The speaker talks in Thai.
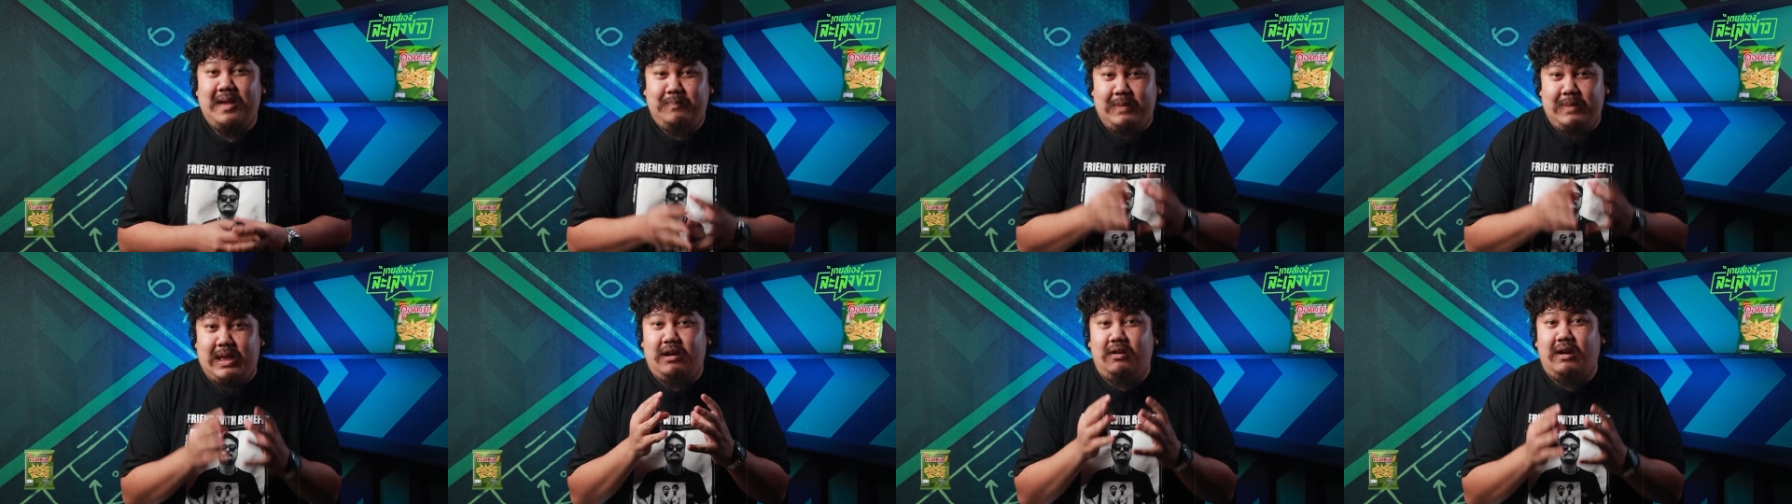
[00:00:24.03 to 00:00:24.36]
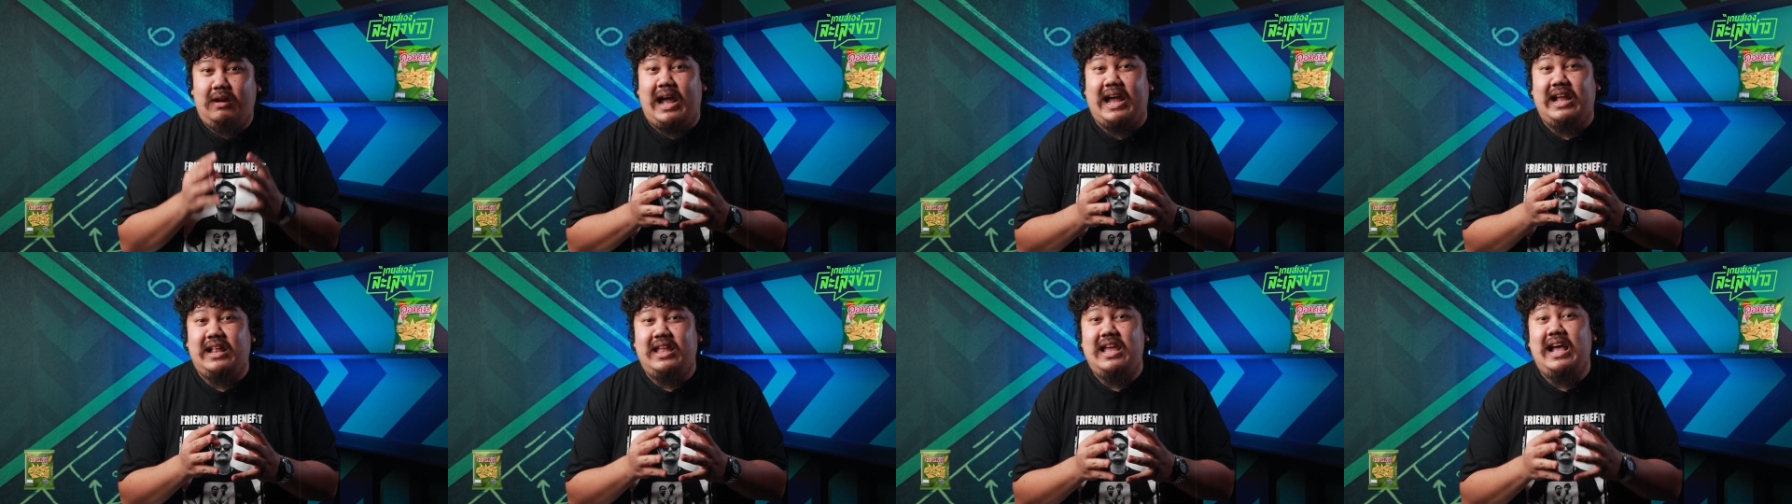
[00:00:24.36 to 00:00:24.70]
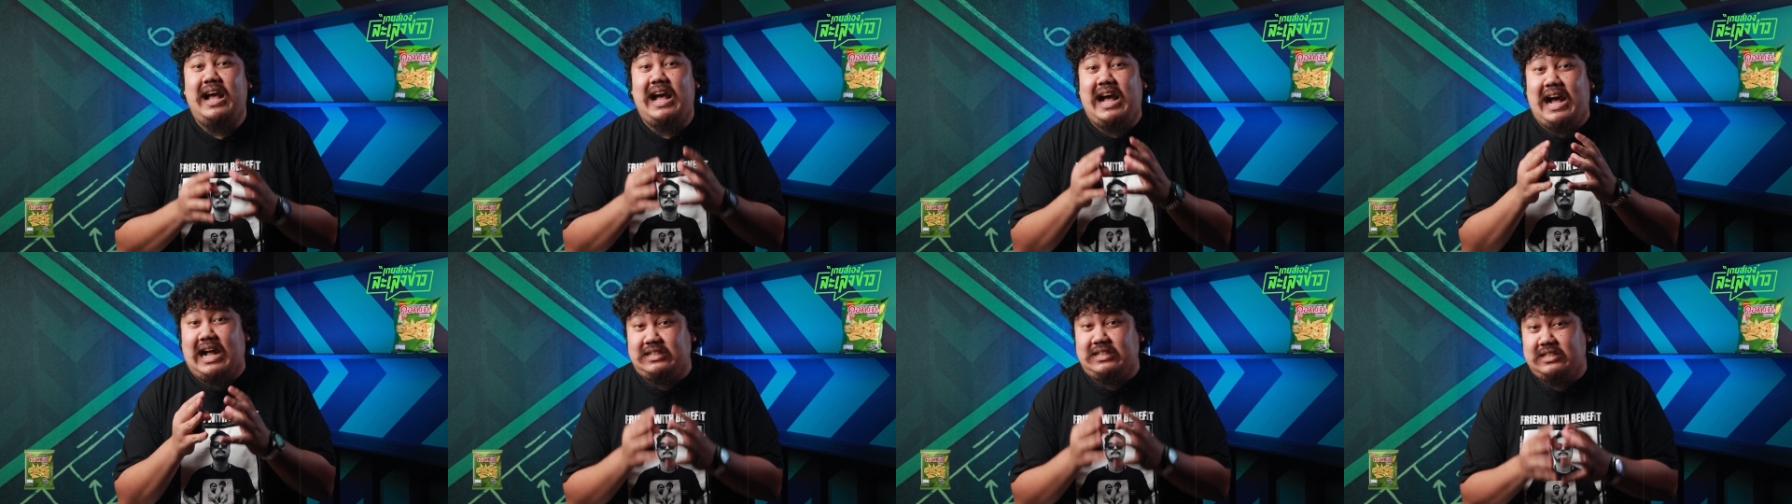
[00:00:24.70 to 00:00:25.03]
มีใครที่
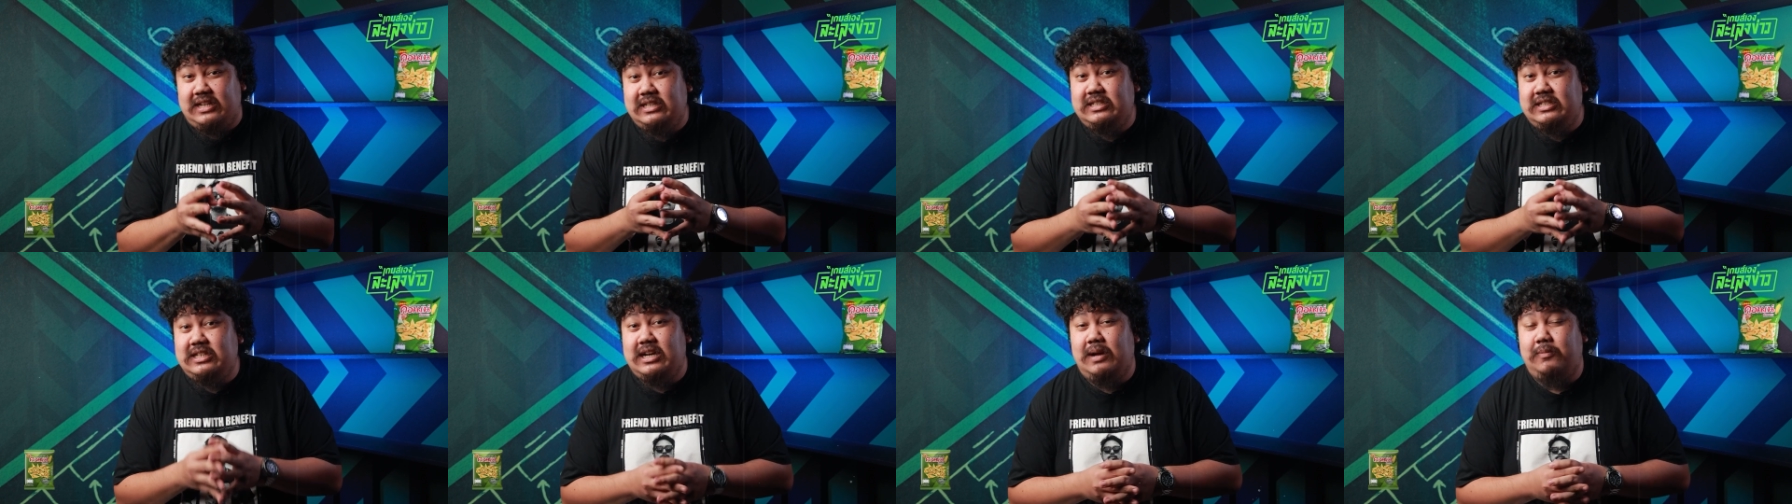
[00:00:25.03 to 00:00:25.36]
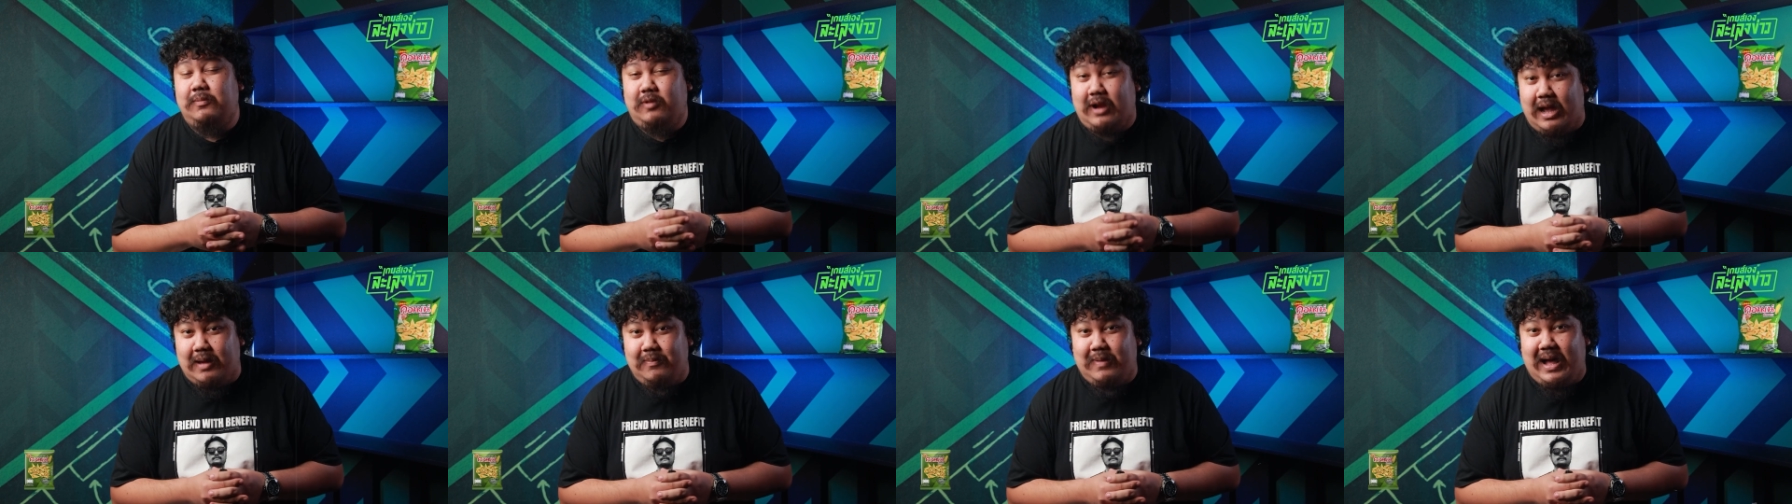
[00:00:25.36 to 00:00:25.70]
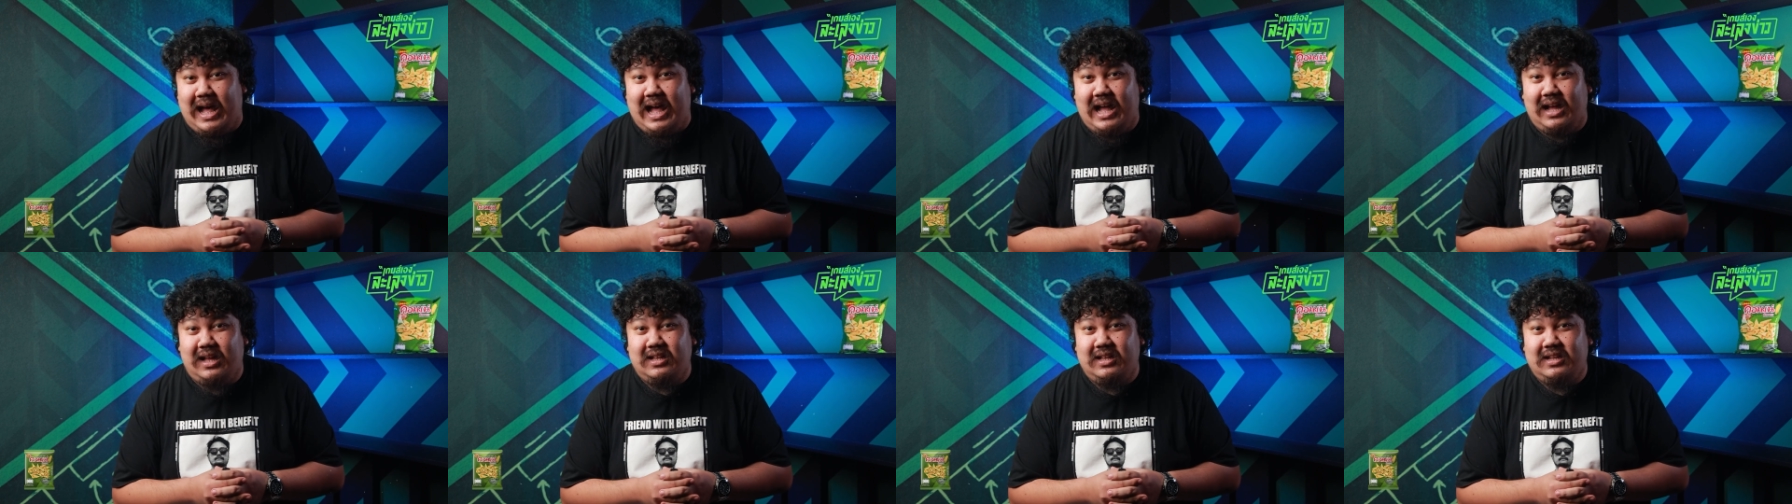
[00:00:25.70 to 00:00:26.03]
อาจจะได้เจอกับใคร
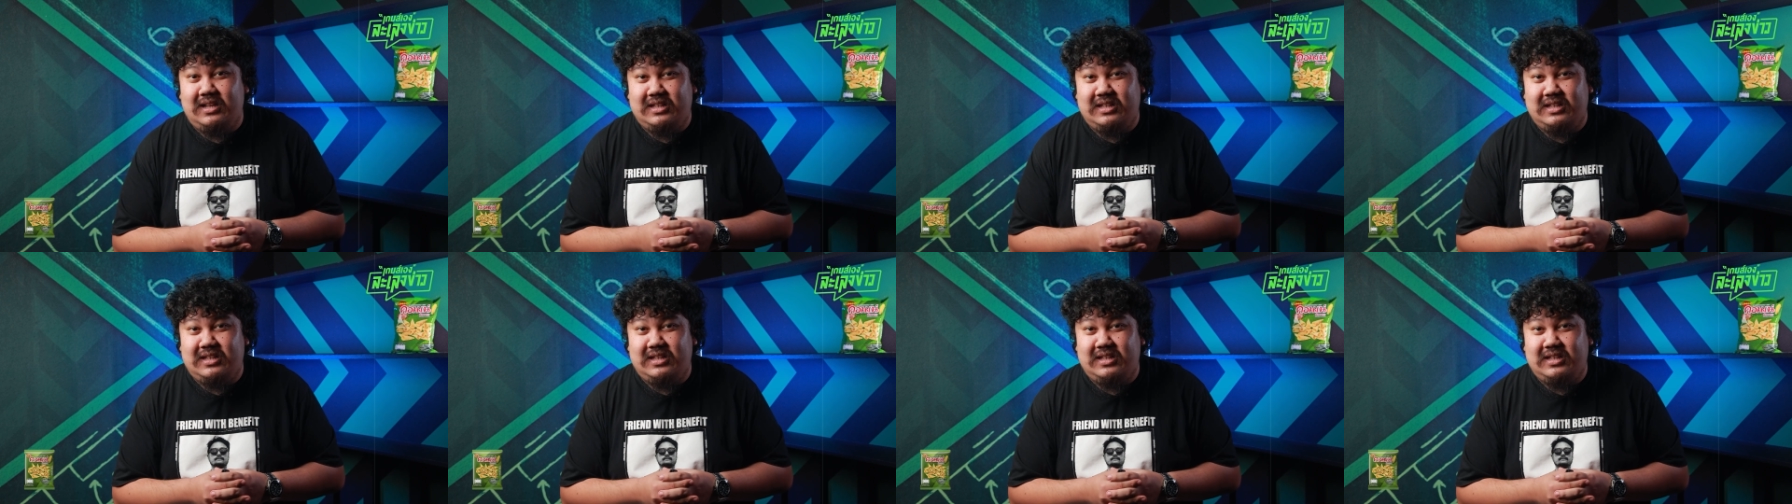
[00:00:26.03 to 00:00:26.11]
บ้าง